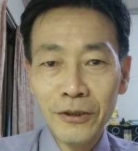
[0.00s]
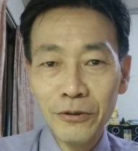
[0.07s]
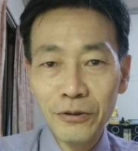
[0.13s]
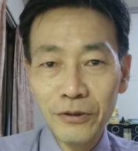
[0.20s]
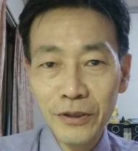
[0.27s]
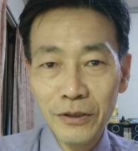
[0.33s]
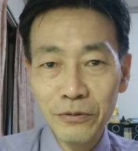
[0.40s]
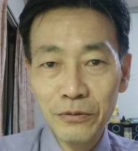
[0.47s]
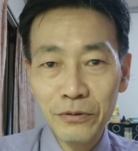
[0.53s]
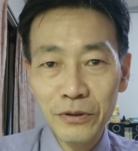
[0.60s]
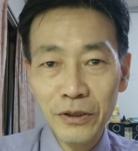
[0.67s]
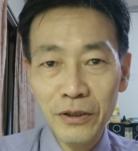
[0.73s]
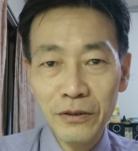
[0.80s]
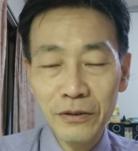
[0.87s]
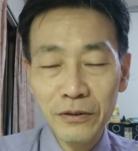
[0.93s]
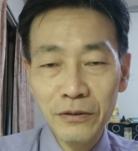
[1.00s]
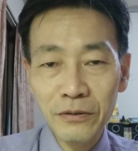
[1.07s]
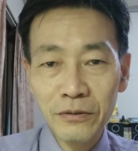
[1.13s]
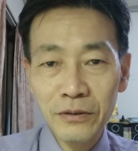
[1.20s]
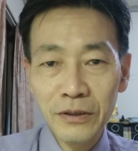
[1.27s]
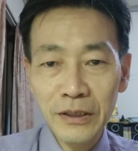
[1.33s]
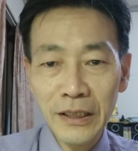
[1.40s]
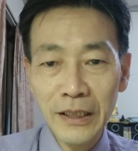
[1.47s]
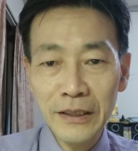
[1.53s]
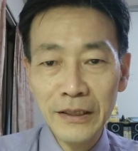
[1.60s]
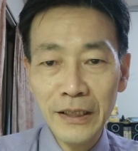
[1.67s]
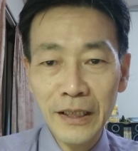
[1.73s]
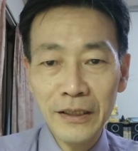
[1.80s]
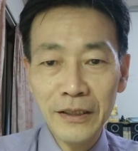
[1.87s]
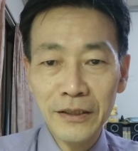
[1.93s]
与人互动当
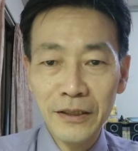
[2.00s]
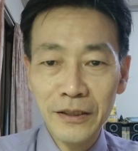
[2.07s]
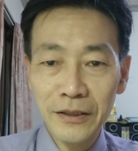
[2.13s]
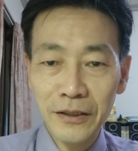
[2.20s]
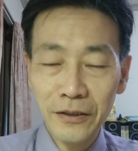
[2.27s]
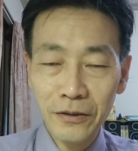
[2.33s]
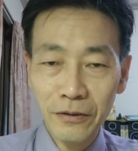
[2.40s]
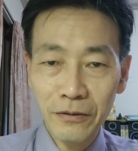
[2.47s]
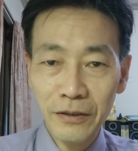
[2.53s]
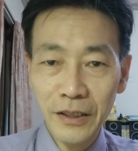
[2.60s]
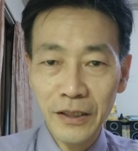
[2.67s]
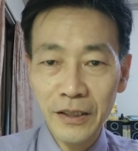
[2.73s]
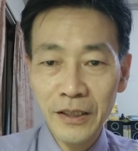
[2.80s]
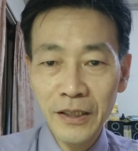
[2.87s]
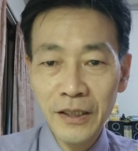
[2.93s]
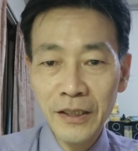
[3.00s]
下的起心动念、